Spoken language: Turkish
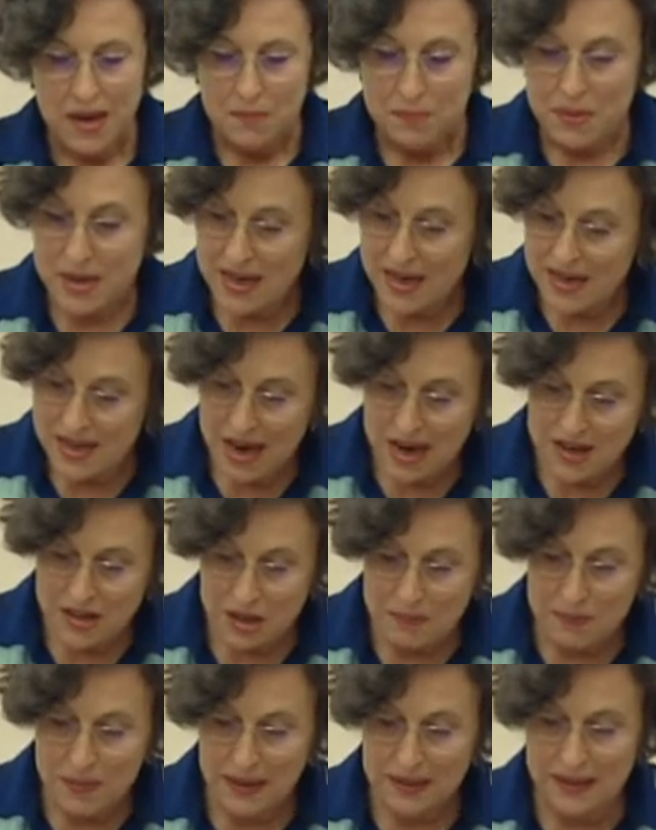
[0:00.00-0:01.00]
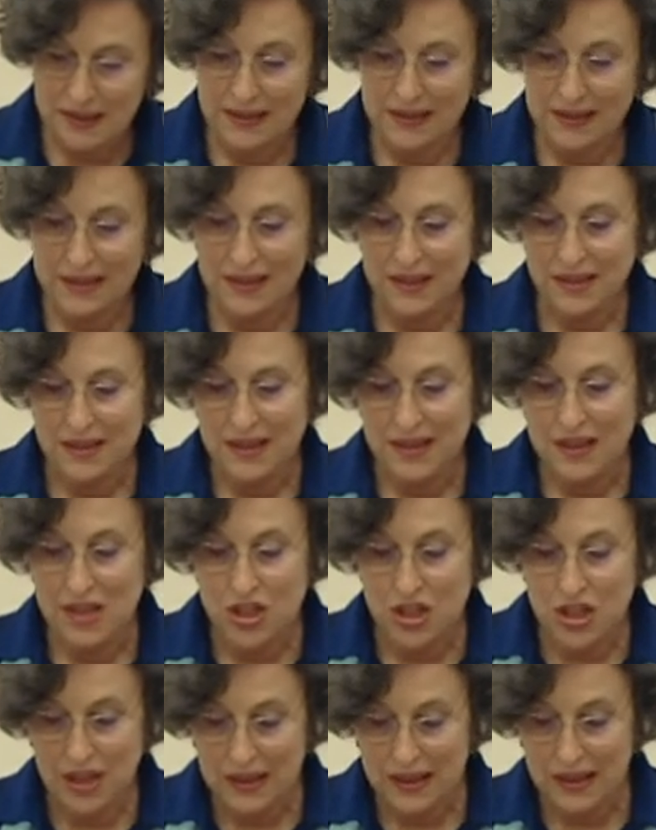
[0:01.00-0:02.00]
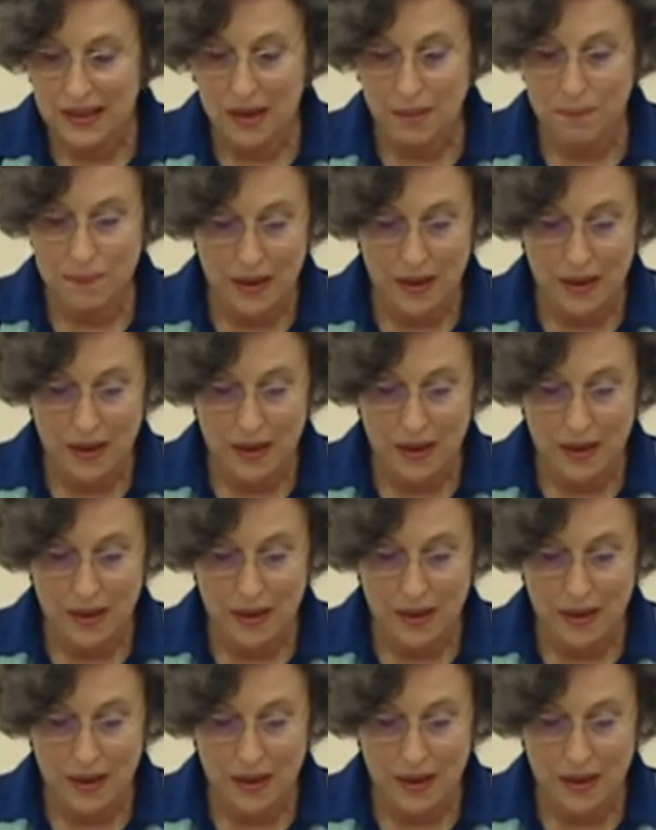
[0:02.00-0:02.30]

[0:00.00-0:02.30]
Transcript: Bir enerji bakanının işitle